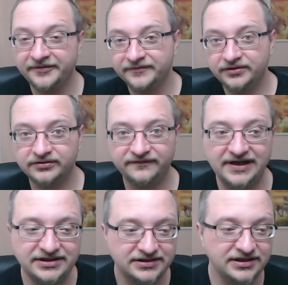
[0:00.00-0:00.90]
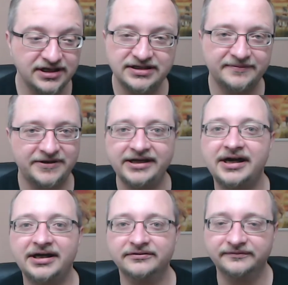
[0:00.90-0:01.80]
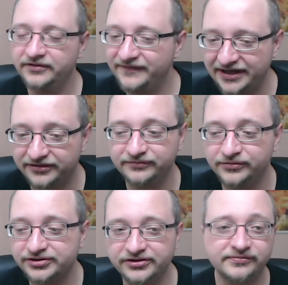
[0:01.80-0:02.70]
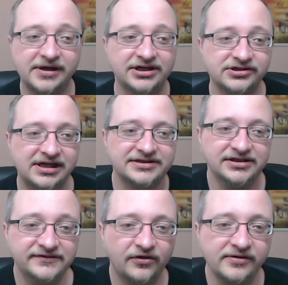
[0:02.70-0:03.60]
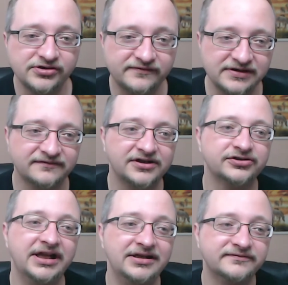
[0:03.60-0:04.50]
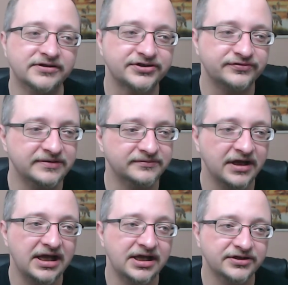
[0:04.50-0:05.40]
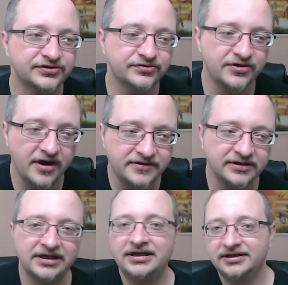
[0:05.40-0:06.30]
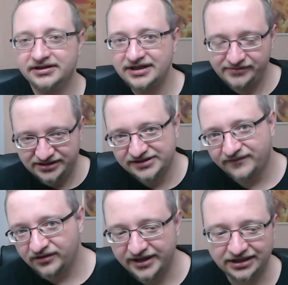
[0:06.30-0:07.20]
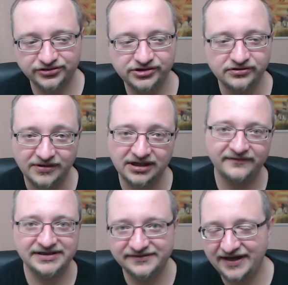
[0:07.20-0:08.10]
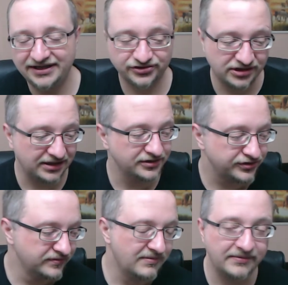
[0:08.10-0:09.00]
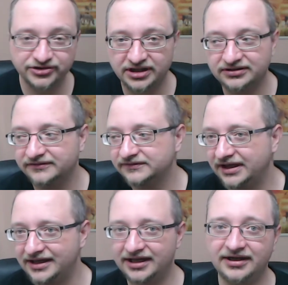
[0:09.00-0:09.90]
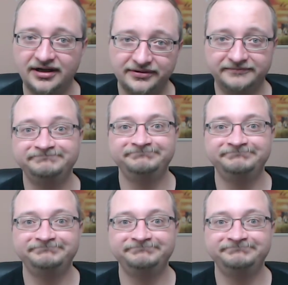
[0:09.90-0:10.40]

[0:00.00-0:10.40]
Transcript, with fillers: Oder vielleicht, ich habe keine Ahnung. Ihr werdet, müsst euch überraschen lassen. Ich freue mich auf jeden Fall schon endlich wieder streamen zu können. Ich habe ja diese Woche Nachtschicht. Normalerweise wäre jetzt schon lange ein Stream am Start auf dem Kanal, aber